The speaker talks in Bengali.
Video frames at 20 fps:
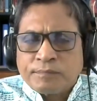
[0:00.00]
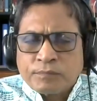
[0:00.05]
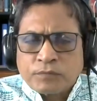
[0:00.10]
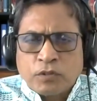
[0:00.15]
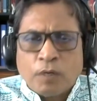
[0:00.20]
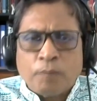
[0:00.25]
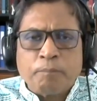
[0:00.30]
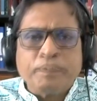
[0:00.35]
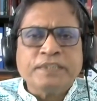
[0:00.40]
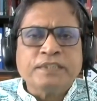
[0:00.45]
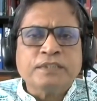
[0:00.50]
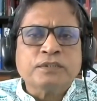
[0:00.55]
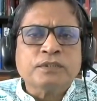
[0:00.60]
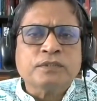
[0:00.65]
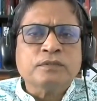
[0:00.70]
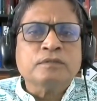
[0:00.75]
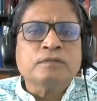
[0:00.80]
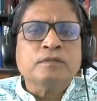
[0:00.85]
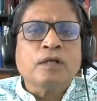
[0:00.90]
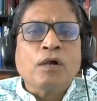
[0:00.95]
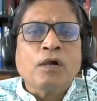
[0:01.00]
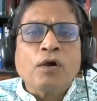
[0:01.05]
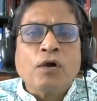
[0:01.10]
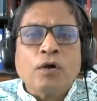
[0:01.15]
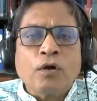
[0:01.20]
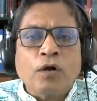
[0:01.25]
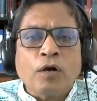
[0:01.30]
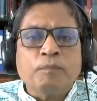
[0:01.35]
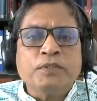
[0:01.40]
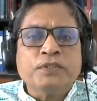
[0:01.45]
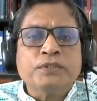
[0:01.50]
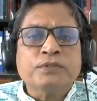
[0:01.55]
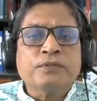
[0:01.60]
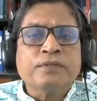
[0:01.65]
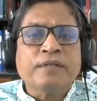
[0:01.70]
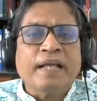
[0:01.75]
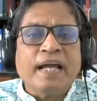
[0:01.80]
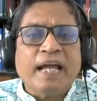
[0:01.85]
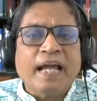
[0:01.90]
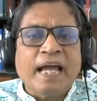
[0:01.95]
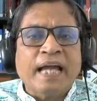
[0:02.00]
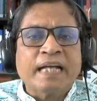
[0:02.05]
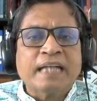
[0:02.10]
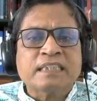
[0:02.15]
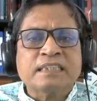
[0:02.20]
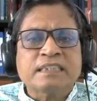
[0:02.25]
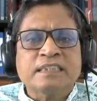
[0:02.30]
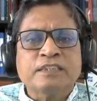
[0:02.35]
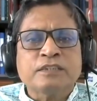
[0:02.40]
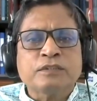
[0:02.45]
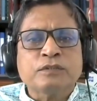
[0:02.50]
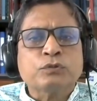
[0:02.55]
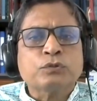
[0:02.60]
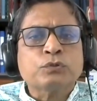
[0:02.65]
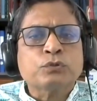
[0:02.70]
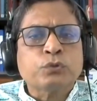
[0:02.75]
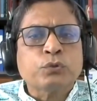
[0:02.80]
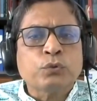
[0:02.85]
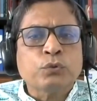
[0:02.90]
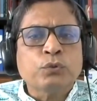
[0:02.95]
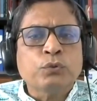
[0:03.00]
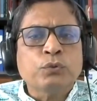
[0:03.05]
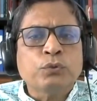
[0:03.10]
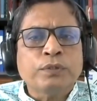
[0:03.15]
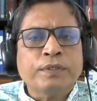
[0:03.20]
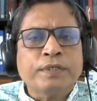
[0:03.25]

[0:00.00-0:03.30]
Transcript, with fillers: কম্পিটিশন কমিশন অ্যাক্টের ষোলো